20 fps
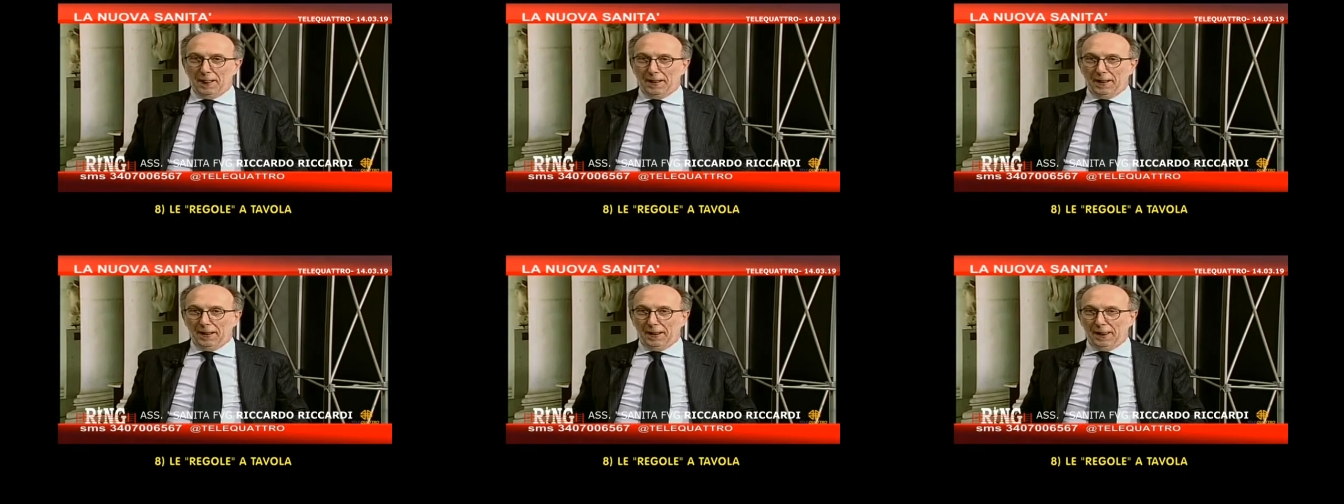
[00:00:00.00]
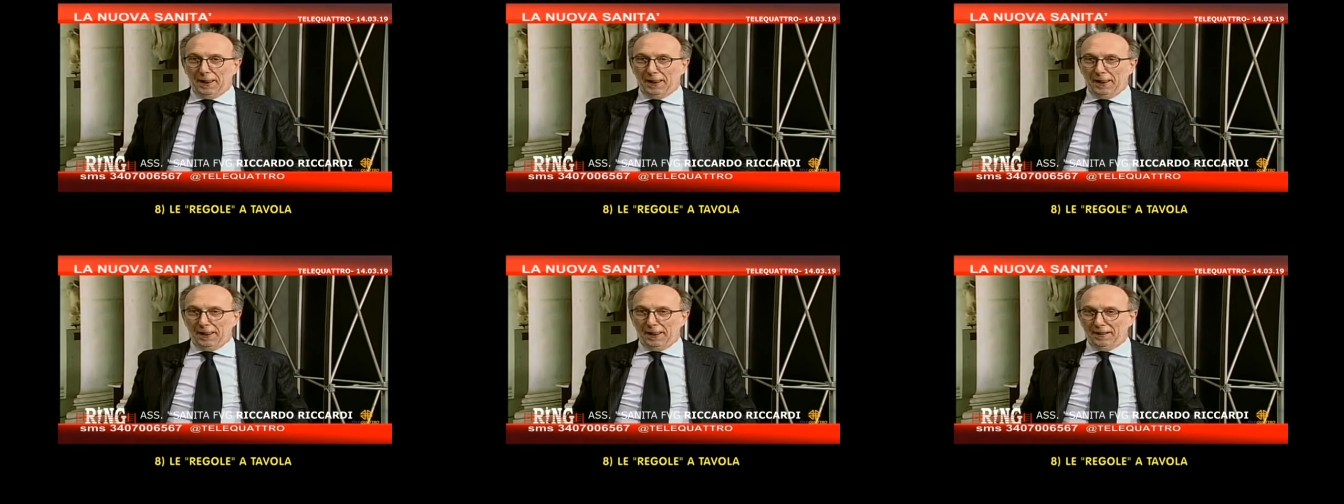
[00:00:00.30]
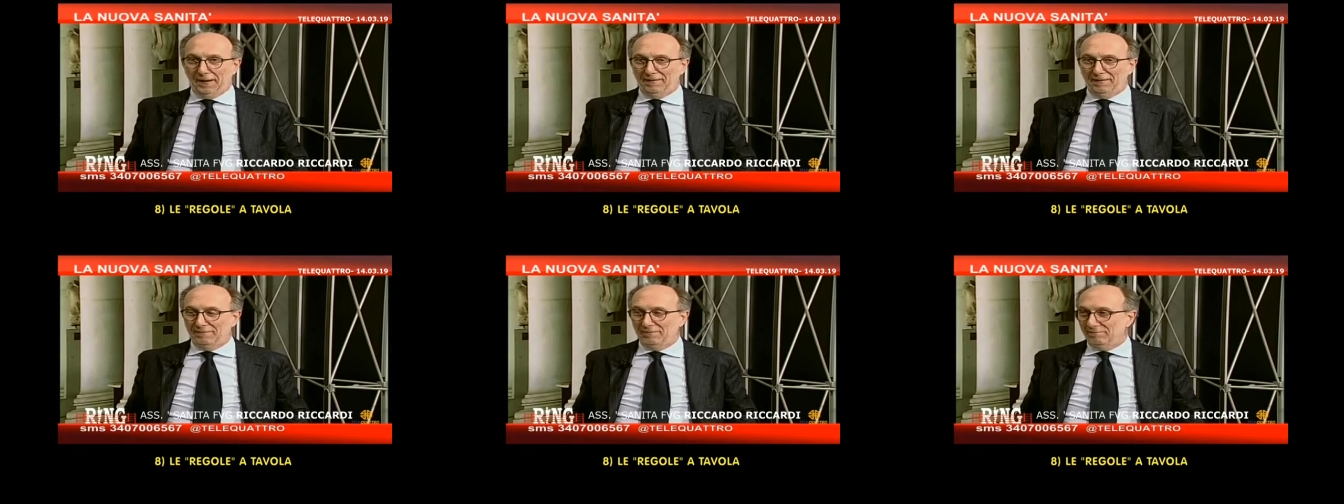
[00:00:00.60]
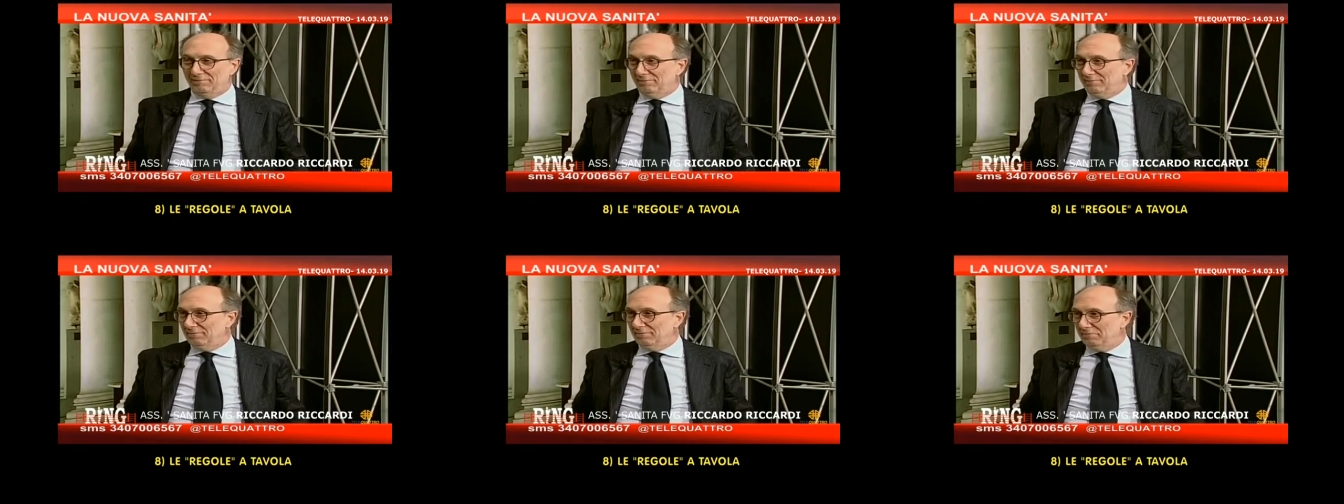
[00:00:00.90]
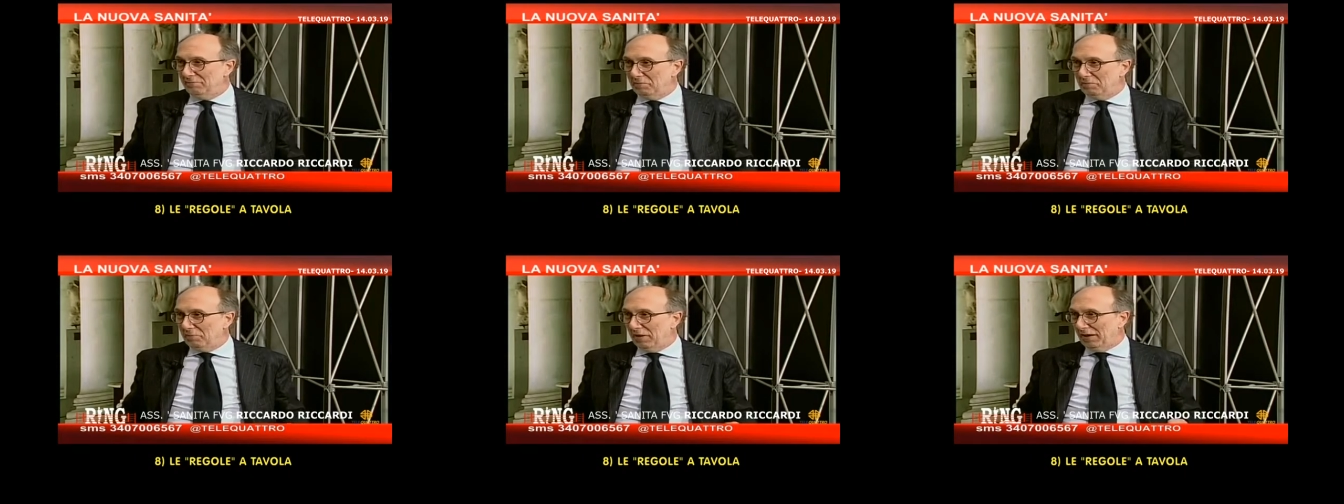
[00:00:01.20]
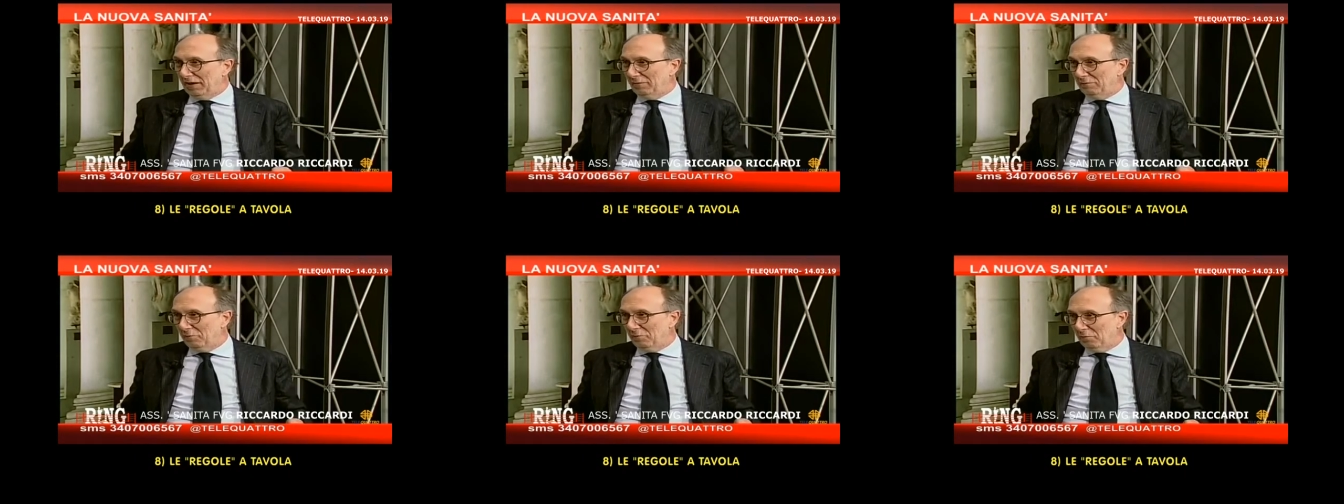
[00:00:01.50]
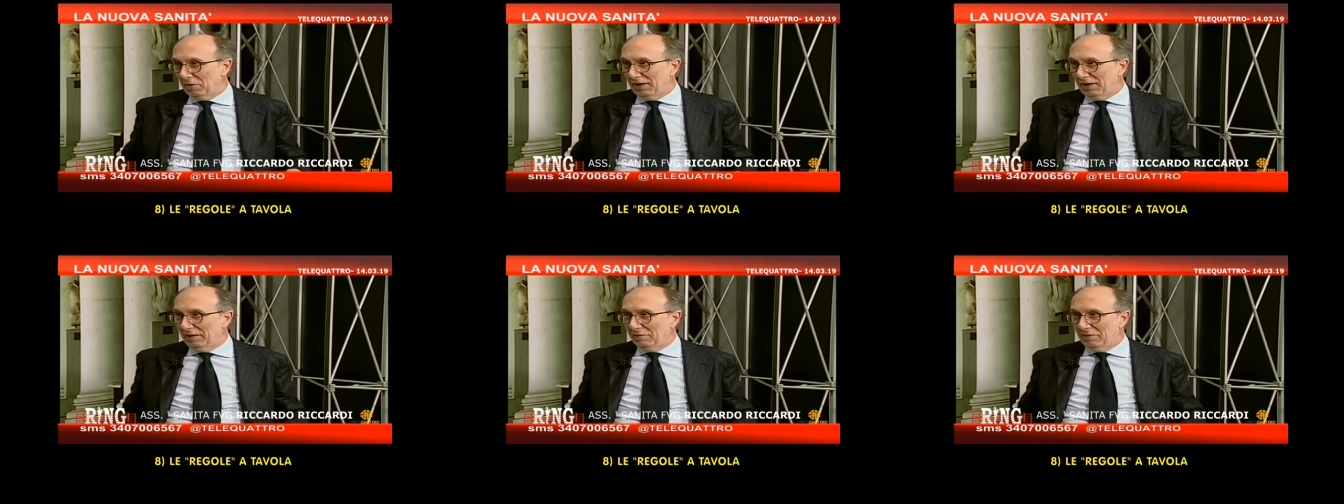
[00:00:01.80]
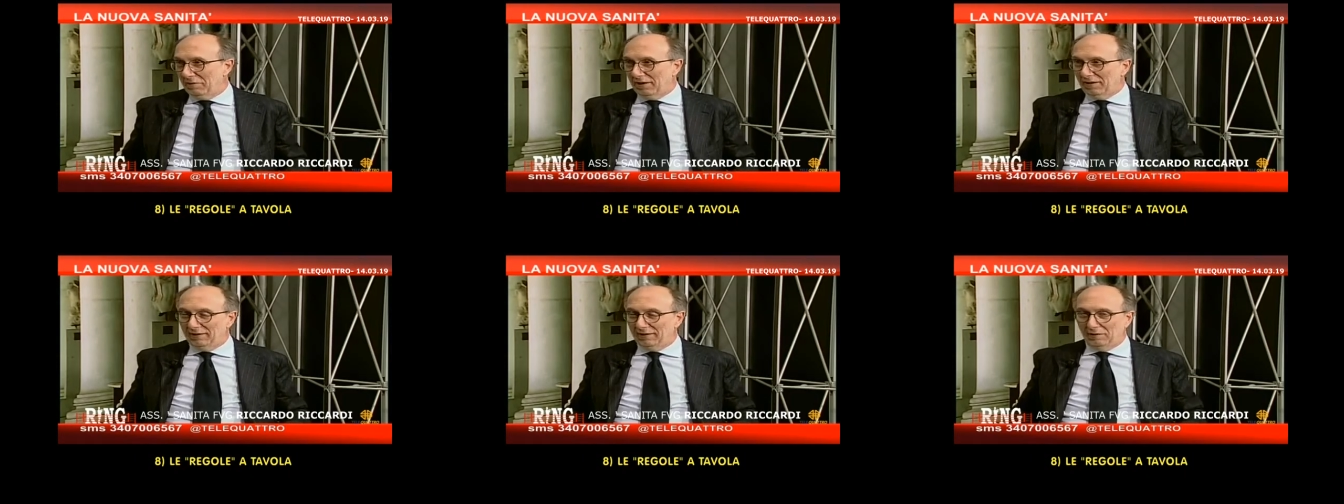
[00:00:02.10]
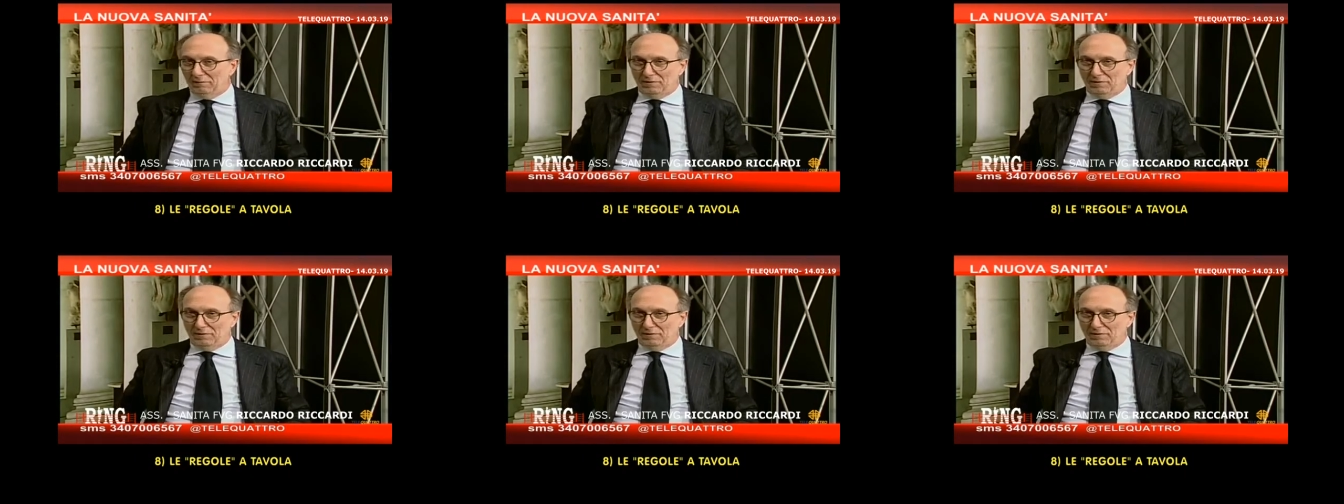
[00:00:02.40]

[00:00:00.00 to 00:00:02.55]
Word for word: eh, mi pare pubblicamente,